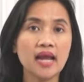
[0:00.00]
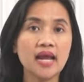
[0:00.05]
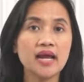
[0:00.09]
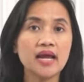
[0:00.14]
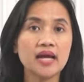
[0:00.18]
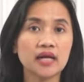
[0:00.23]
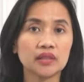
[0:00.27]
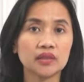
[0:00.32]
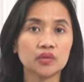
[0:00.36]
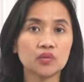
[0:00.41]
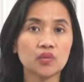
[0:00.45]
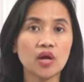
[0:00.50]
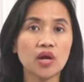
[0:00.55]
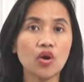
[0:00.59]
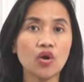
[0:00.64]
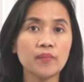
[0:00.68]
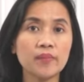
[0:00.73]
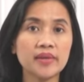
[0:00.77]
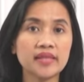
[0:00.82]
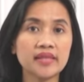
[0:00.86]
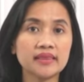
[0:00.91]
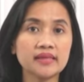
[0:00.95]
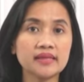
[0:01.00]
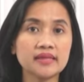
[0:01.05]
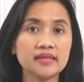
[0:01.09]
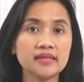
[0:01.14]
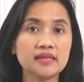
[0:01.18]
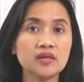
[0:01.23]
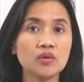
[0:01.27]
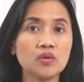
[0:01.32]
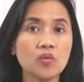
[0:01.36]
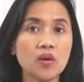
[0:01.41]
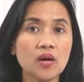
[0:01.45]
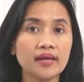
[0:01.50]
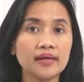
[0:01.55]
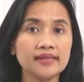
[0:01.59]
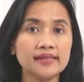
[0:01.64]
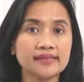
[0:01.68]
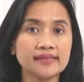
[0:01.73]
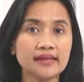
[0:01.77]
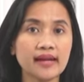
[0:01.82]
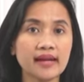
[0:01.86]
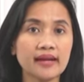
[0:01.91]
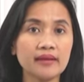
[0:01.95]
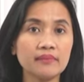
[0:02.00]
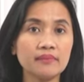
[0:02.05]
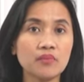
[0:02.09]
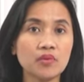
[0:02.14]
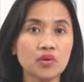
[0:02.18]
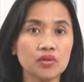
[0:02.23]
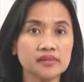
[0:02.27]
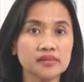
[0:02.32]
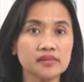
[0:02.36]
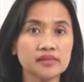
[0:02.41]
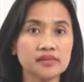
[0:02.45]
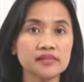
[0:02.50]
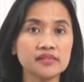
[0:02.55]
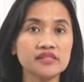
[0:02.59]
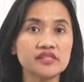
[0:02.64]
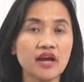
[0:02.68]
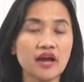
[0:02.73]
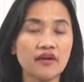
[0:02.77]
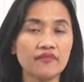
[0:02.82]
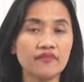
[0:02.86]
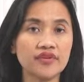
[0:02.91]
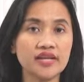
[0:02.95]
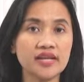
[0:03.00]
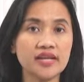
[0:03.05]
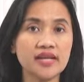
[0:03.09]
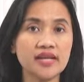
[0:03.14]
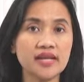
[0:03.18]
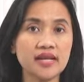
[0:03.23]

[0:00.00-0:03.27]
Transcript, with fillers: Ketua Komite Keuangan Israel Moses Jafni